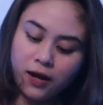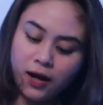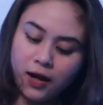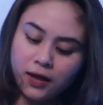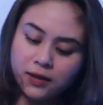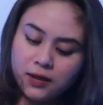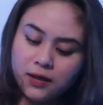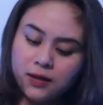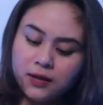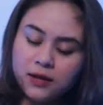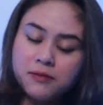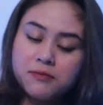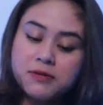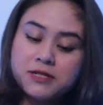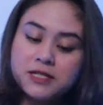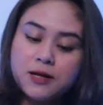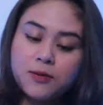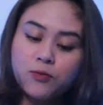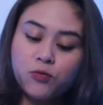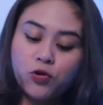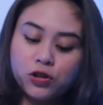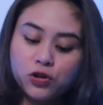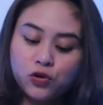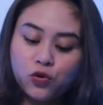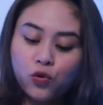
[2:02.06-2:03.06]
Katanya ini
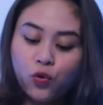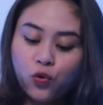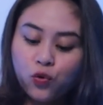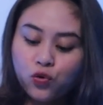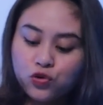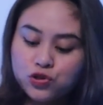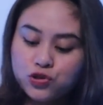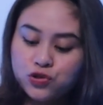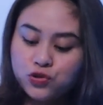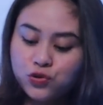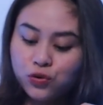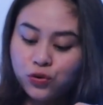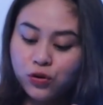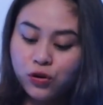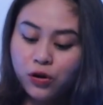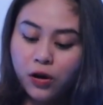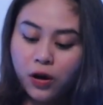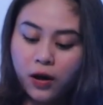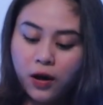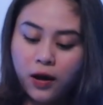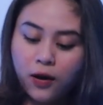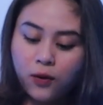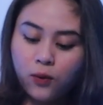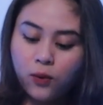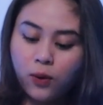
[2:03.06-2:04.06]
bisa buat kukus
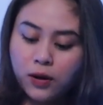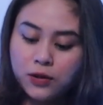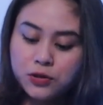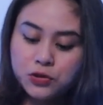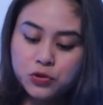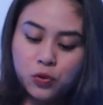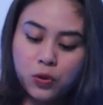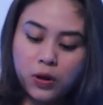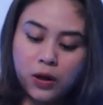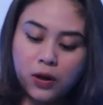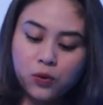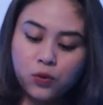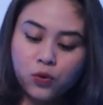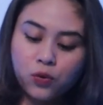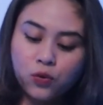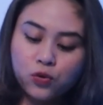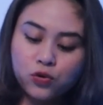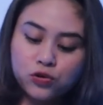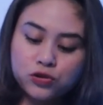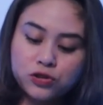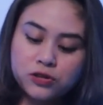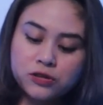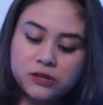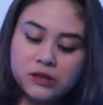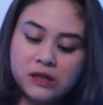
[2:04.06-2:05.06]
juga. Aku kan suka
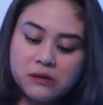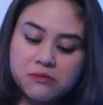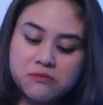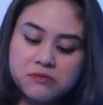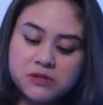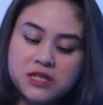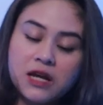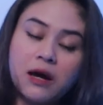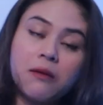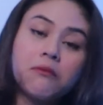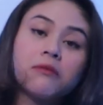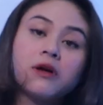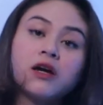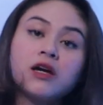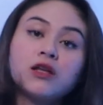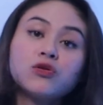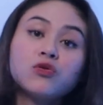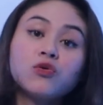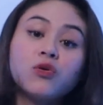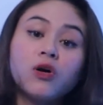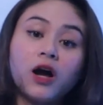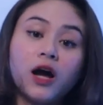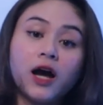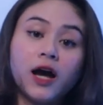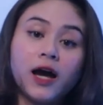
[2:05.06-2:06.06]
kukus dimsum
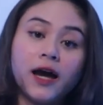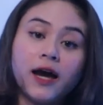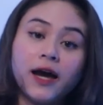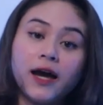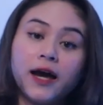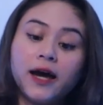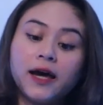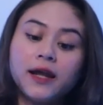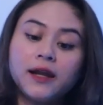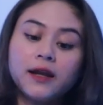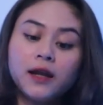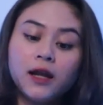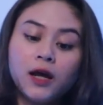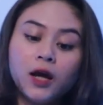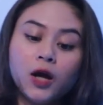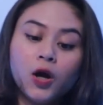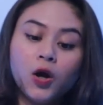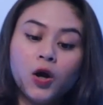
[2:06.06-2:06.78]
gitu kan.